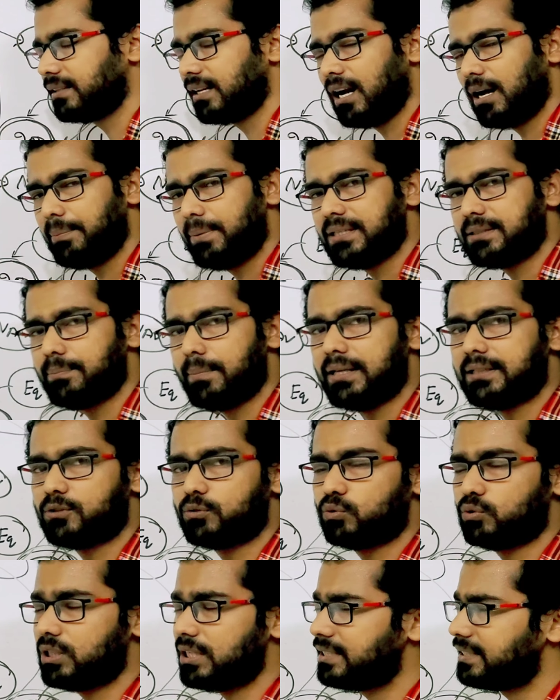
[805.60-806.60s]
जितना भी इसमें
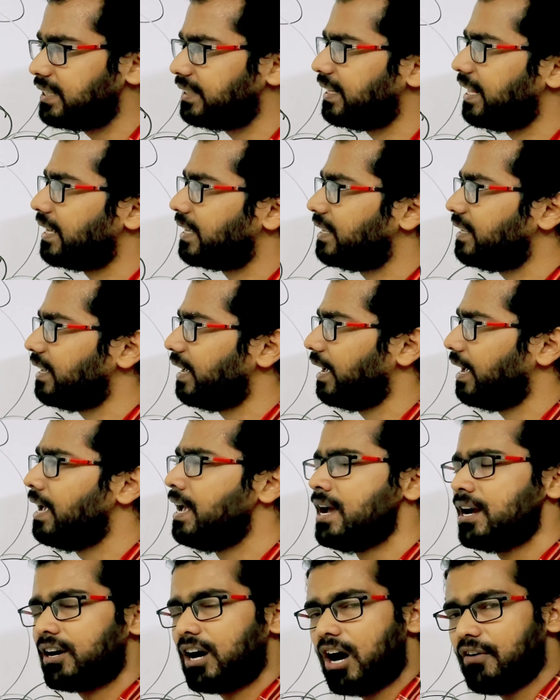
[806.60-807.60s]
चीजें देखी हैं
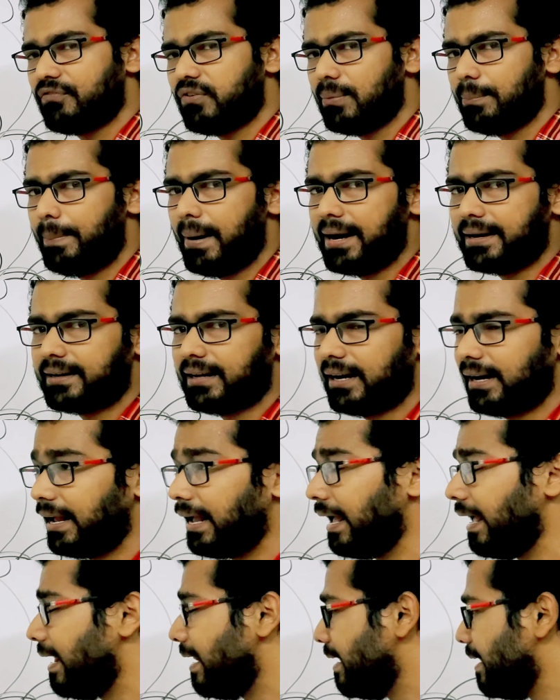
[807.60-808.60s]
काफी बेटर है